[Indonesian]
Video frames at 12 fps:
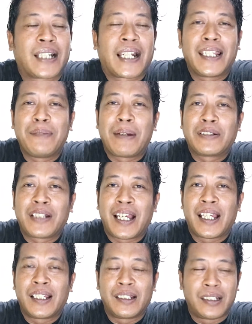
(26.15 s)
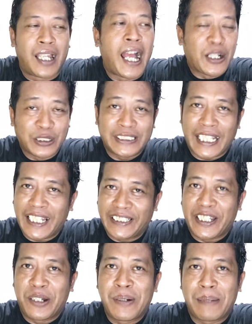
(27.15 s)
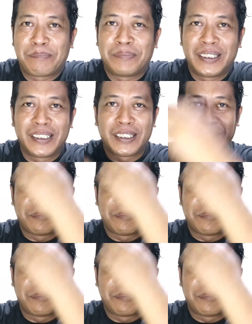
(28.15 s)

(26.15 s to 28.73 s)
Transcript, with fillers: karena emang dah harus saya jawab ini